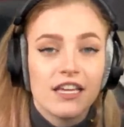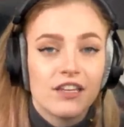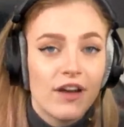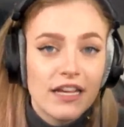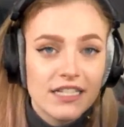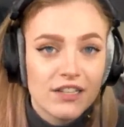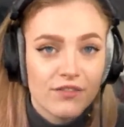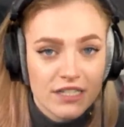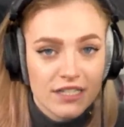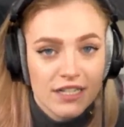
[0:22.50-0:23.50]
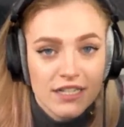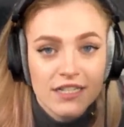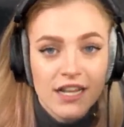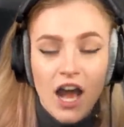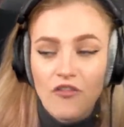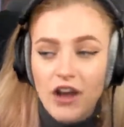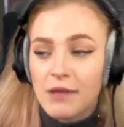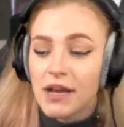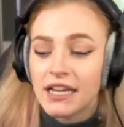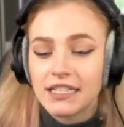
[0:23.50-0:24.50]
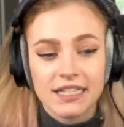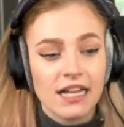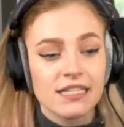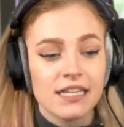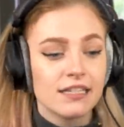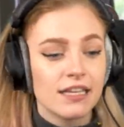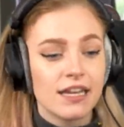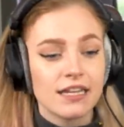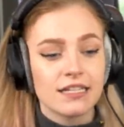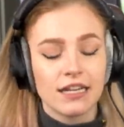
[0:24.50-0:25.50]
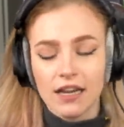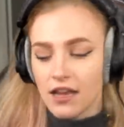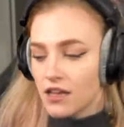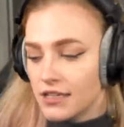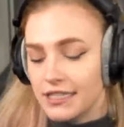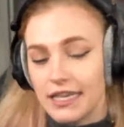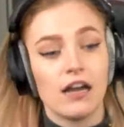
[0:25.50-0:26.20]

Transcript: weiß nicht, was es ist. Auf einmal hat das ganze Internet gesagt, ja,